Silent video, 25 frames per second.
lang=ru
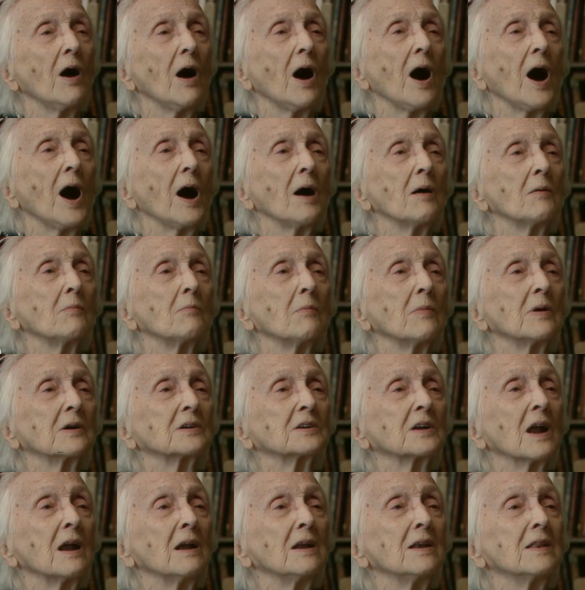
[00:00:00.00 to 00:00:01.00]
а
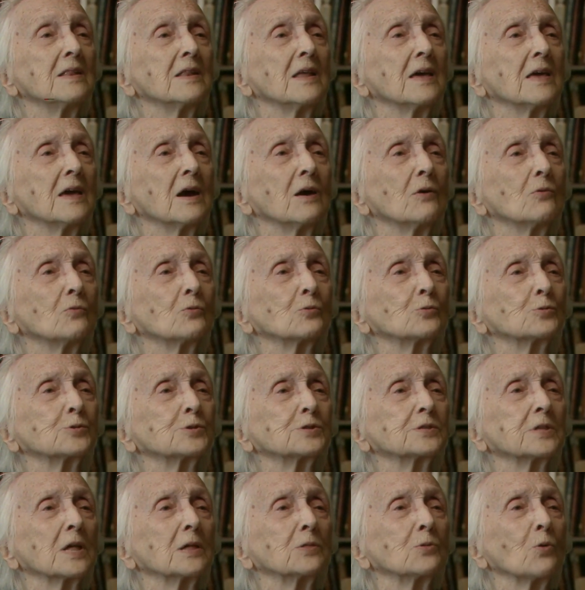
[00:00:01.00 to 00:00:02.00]
моральная
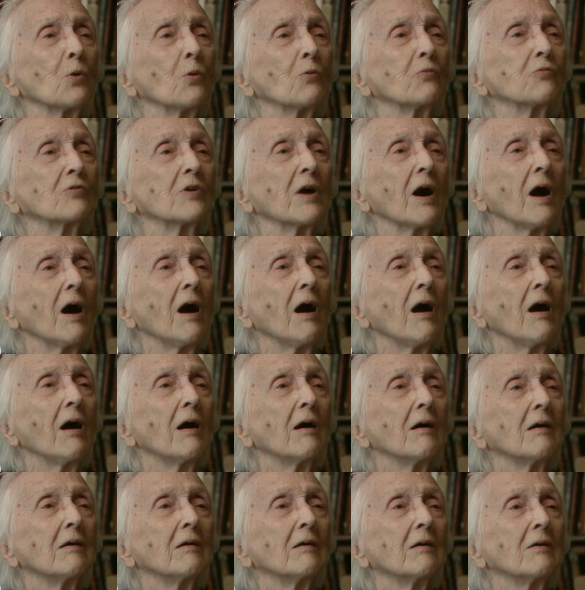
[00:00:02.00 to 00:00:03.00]
установка.
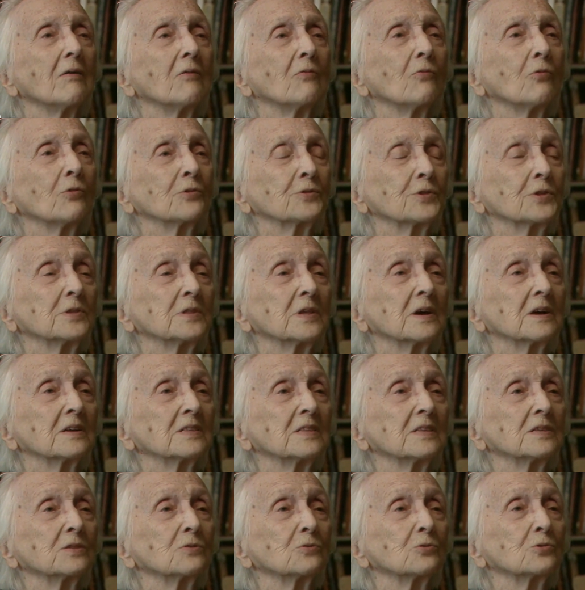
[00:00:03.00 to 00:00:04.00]
Вот она
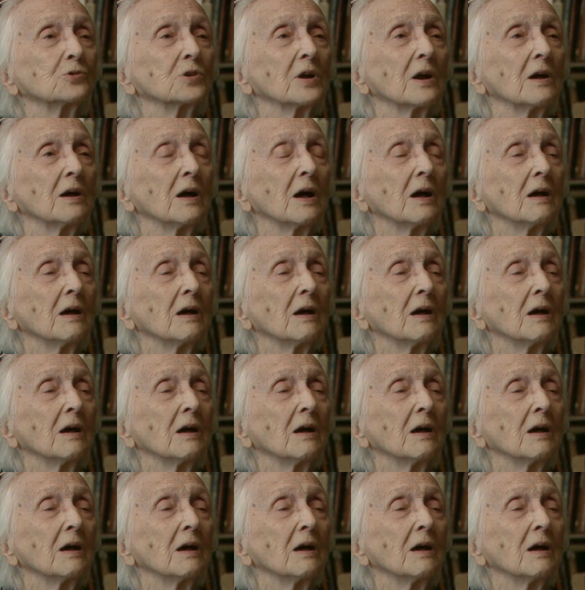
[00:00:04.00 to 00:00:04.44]
где душа.